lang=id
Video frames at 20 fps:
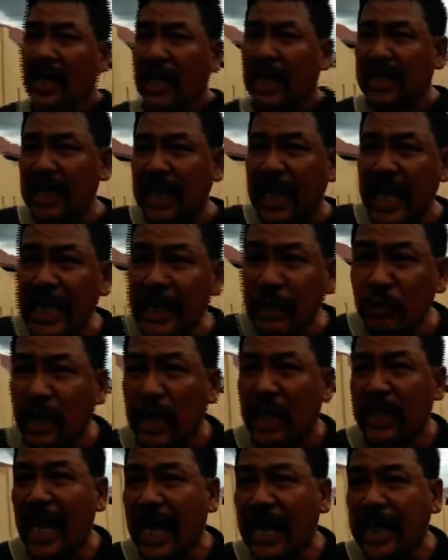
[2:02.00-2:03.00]
Ketika itu
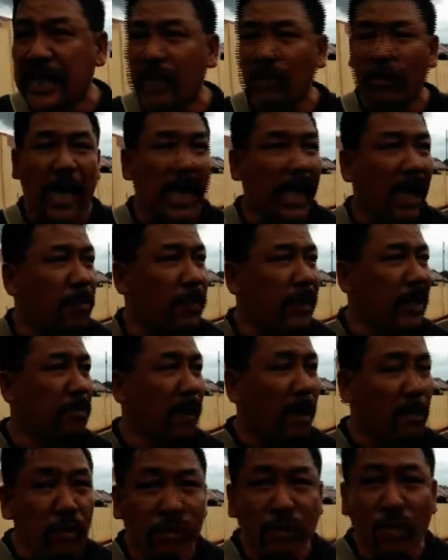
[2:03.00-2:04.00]
terjadi di wilayah
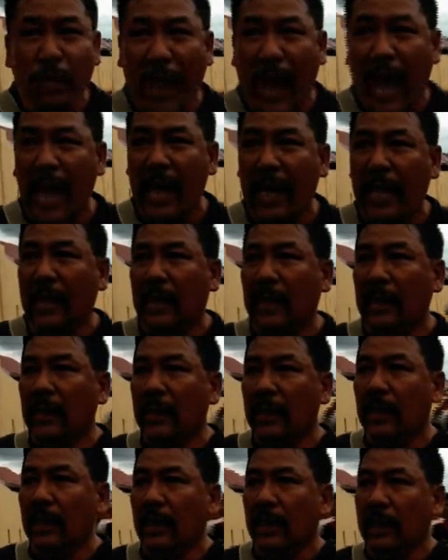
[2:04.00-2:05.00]
Kabupaten Mamuju, Pak,
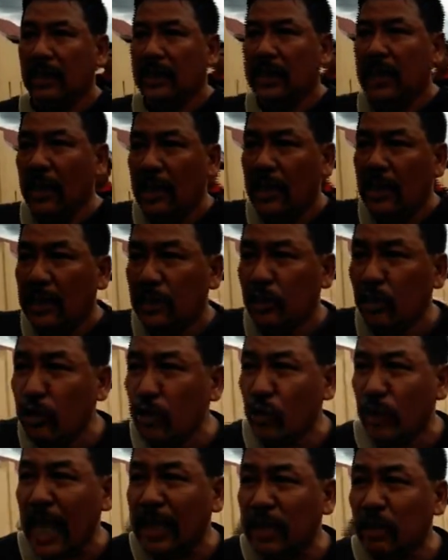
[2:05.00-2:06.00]

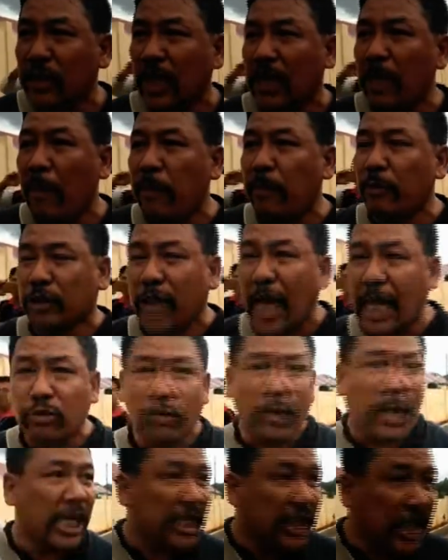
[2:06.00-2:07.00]

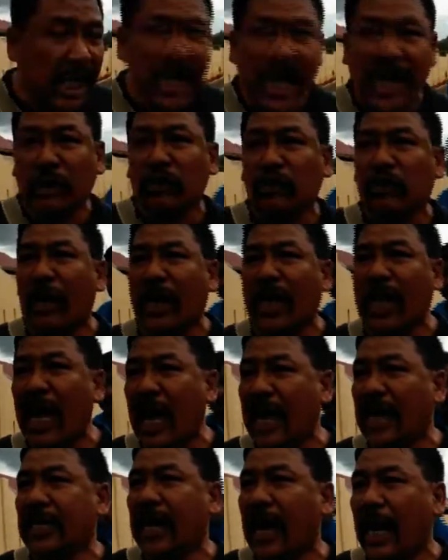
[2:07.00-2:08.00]
751 kali tiga itu suara
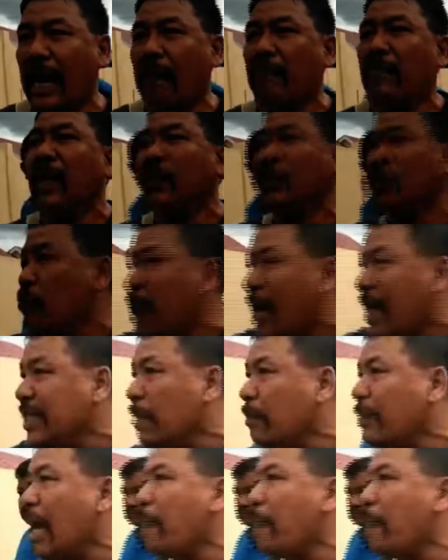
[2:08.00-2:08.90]
yang ada di dalam. Jumlahnya